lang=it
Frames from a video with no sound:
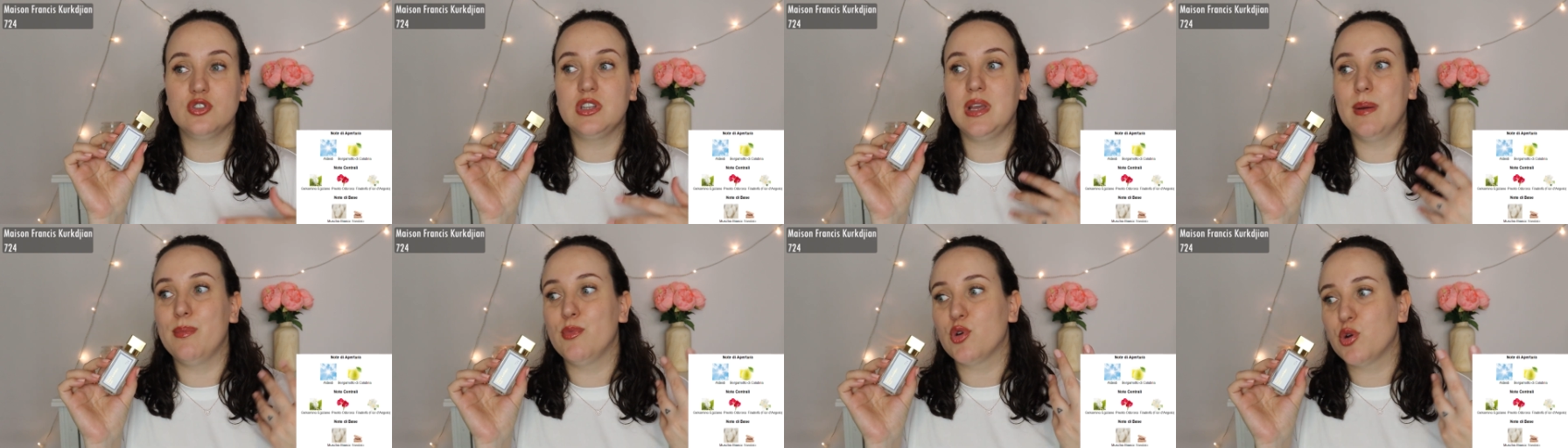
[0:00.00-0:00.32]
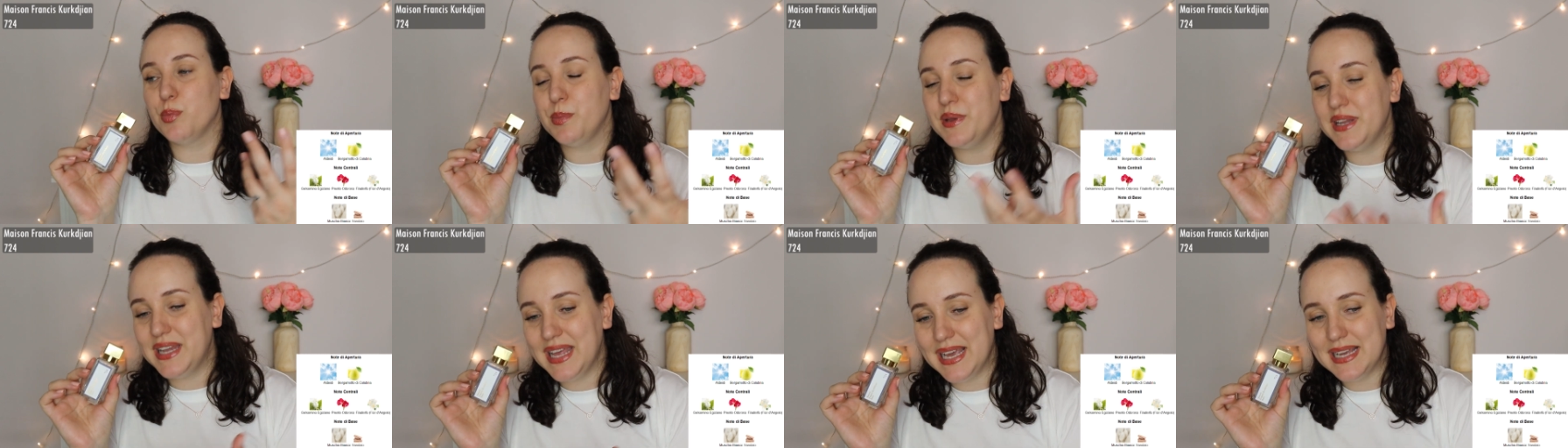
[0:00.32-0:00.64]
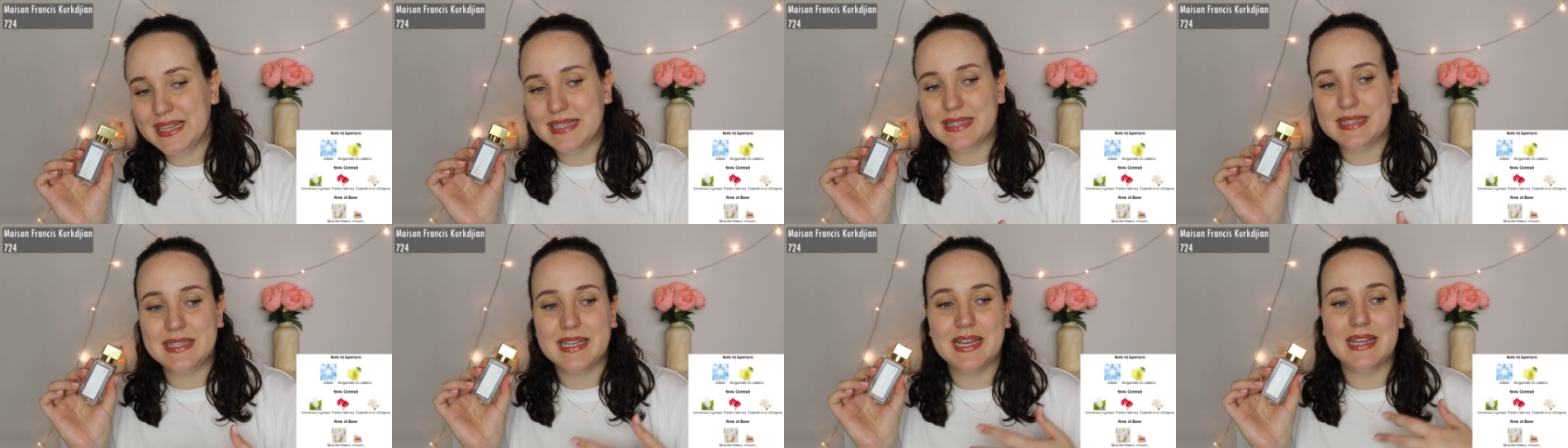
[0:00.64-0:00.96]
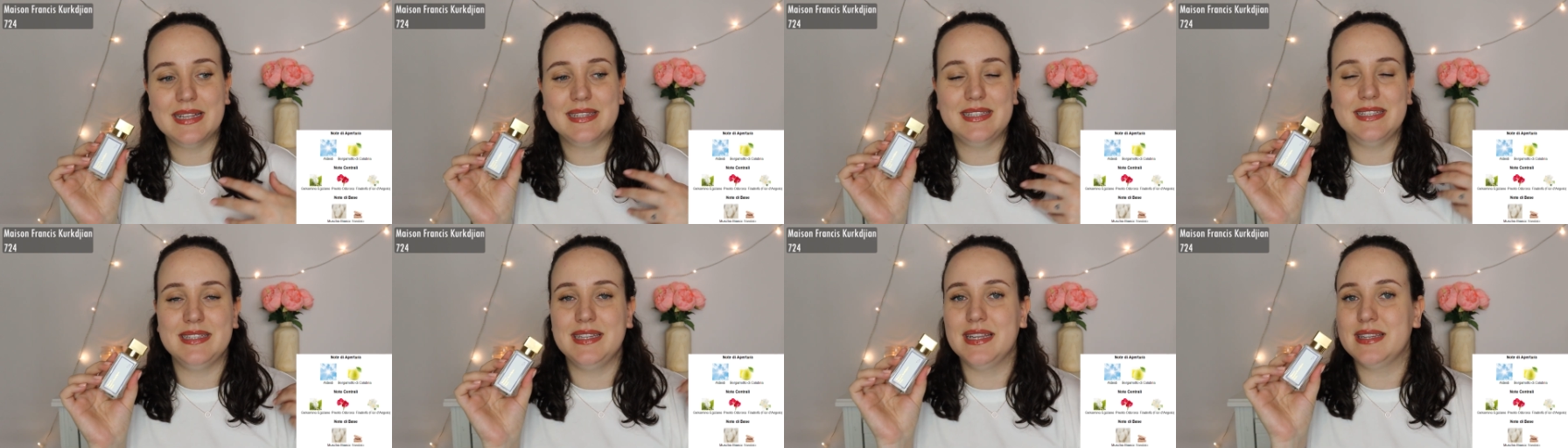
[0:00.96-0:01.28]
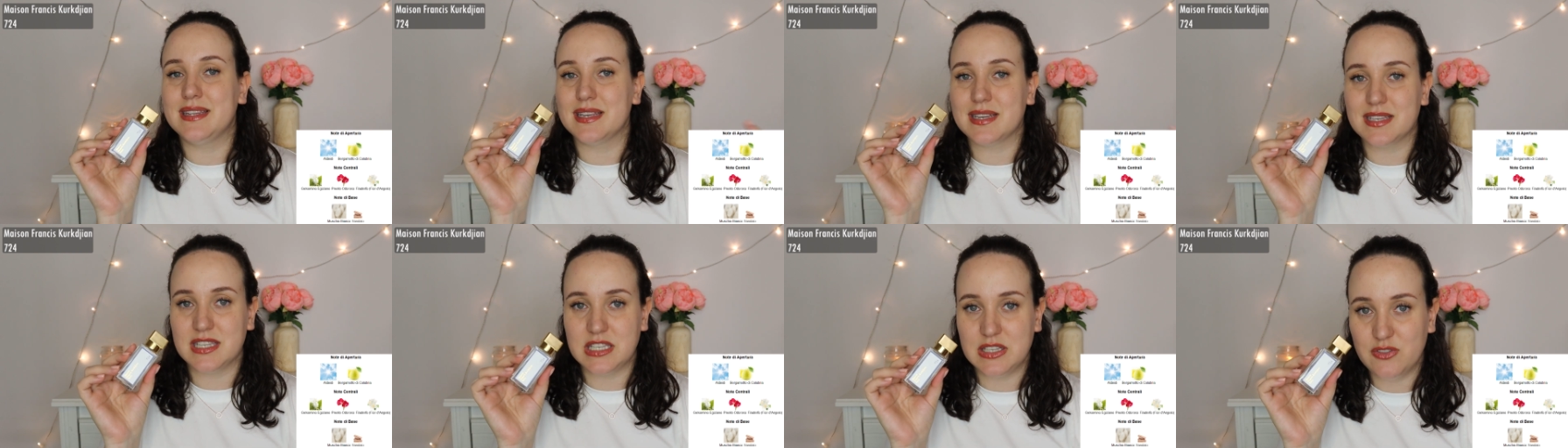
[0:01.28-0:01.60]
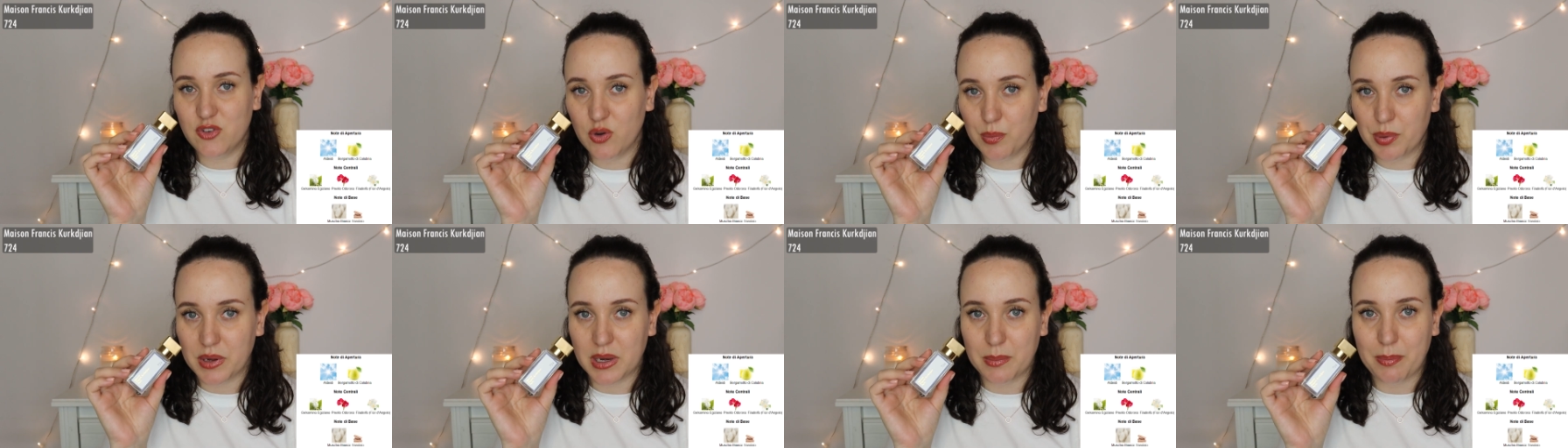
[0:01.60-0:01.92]
di ammorbidente, di
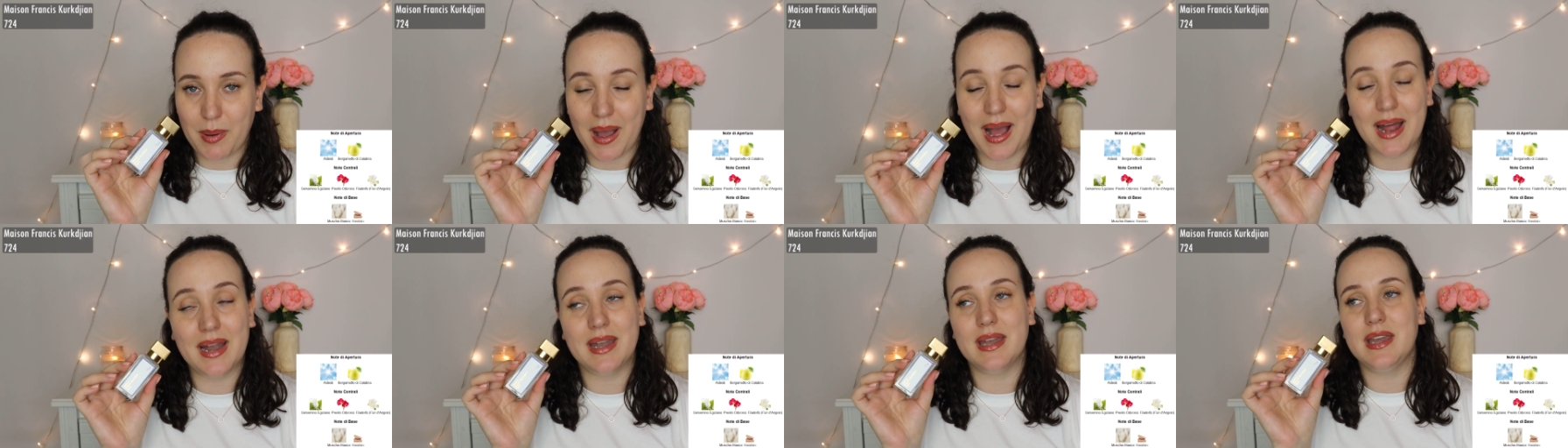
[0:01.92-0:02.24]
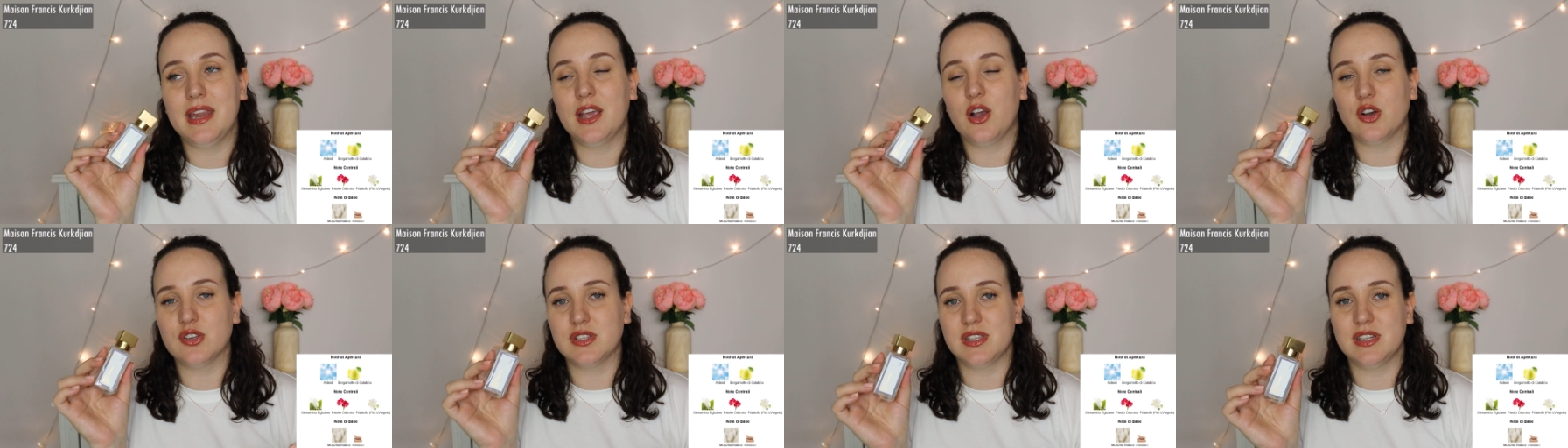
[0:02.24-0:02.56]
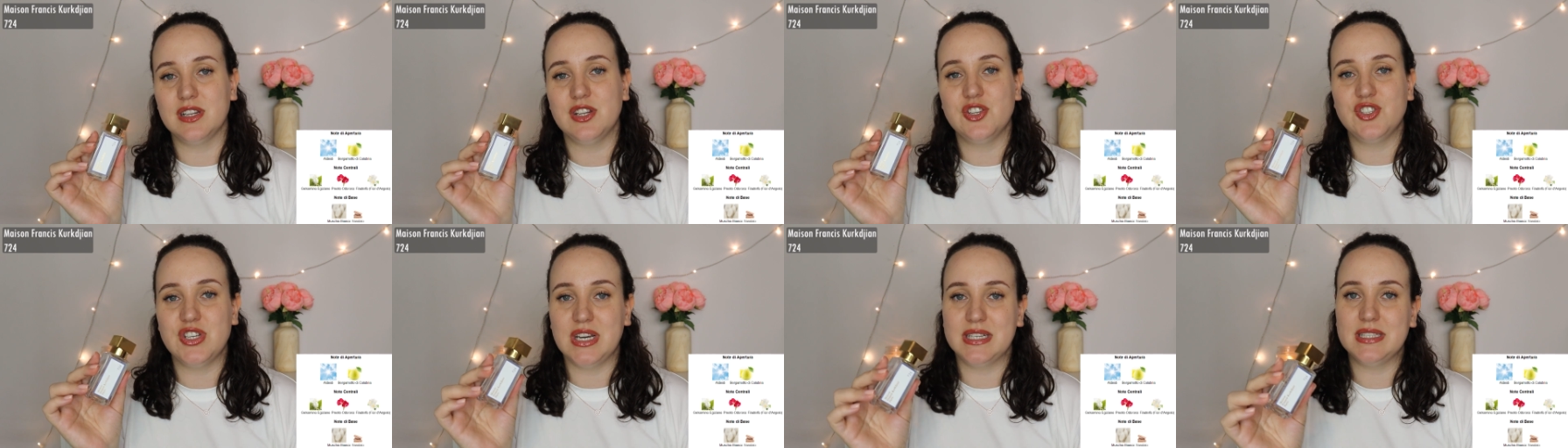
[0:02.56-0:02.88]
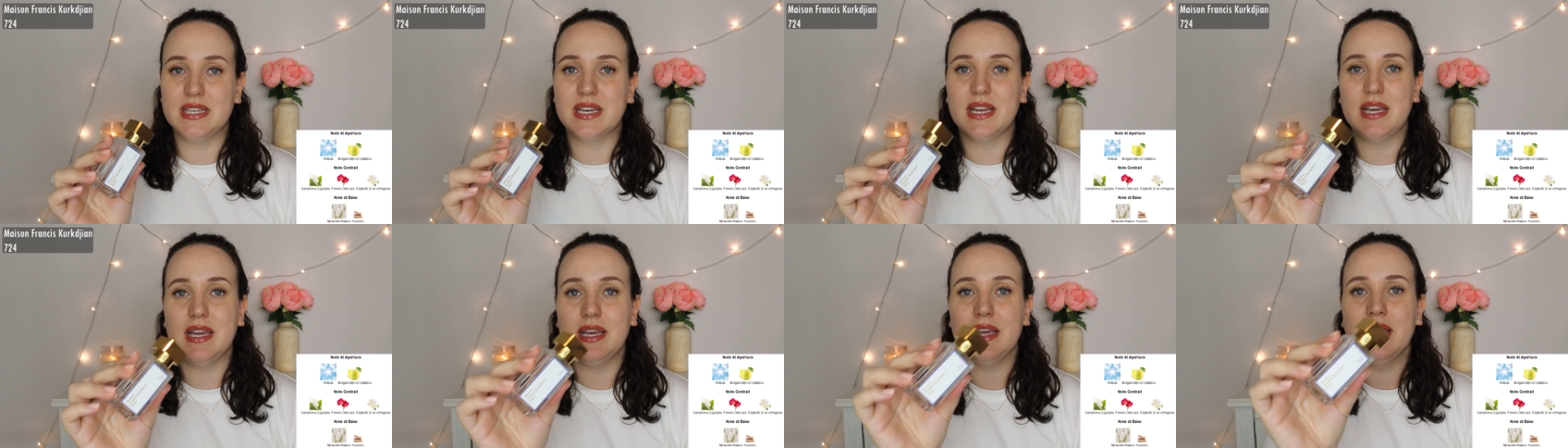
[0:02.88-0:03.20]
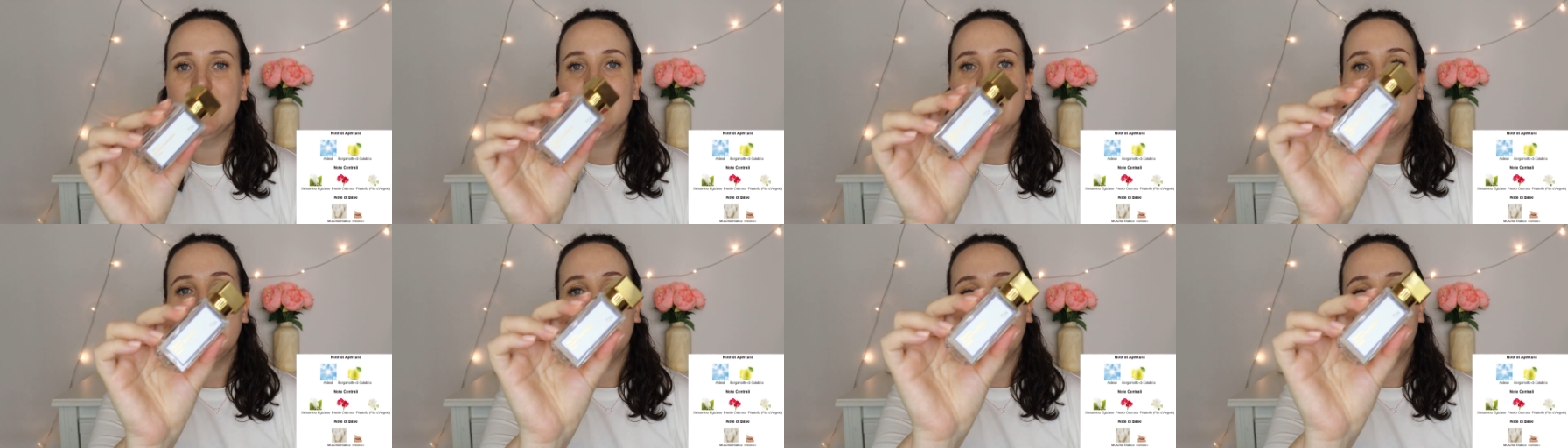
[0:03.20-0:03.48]
detersivo per i panni, cose del genere.